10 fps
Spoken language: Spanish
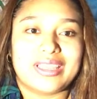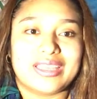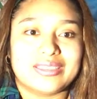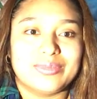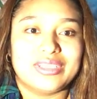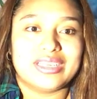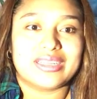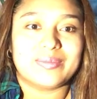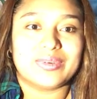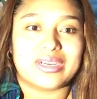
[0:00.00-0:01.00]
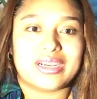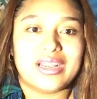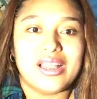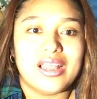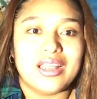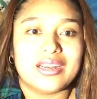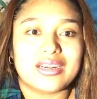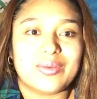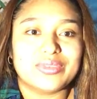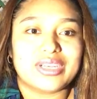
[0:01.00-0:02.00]
porque es muy tarde por acá.
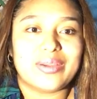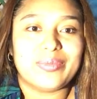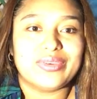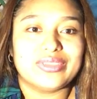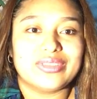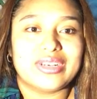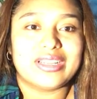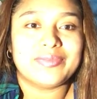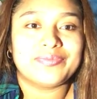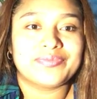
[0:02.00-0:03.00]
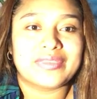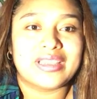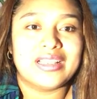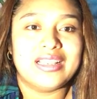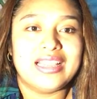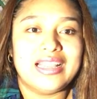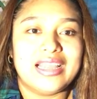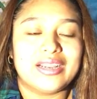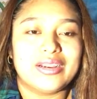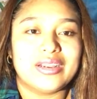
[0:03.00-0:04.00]
Ramos Ramos, hola.
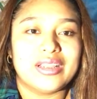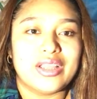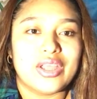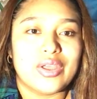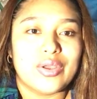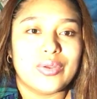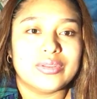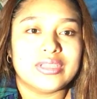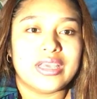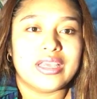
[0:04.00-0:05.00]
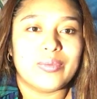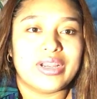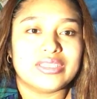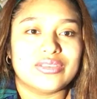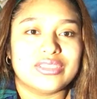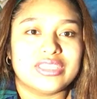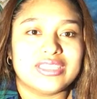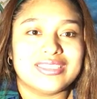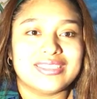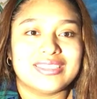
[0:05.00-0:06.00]
Lilian, eh, buenas
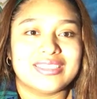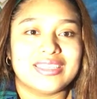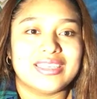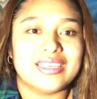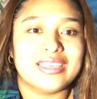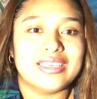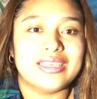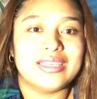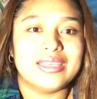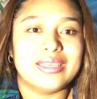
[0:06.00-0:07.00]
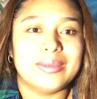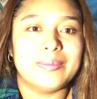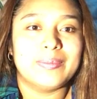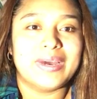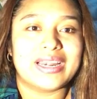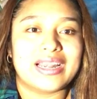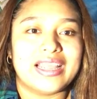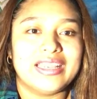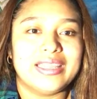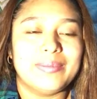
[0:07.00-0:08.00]
noches. Eh,
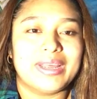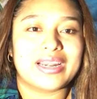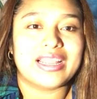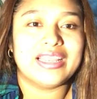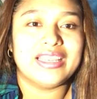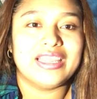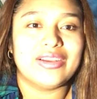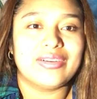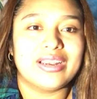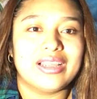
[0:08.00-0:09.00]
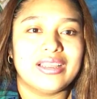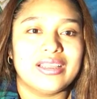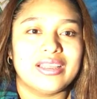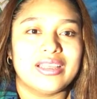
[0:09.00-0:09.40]
Marleni, Marleni, hola.